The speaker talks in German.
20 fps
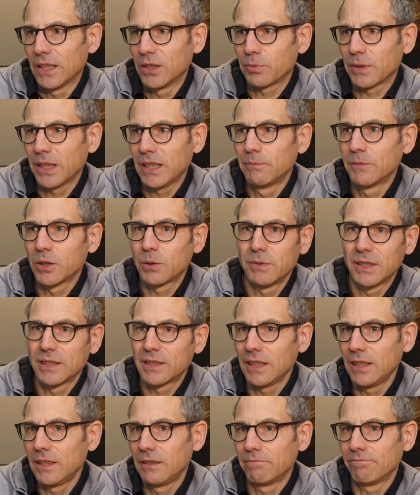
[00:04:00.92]
entsprechend muss man
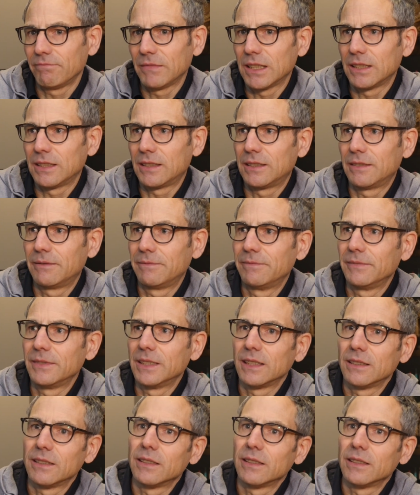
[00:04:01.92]
sehen, ähm,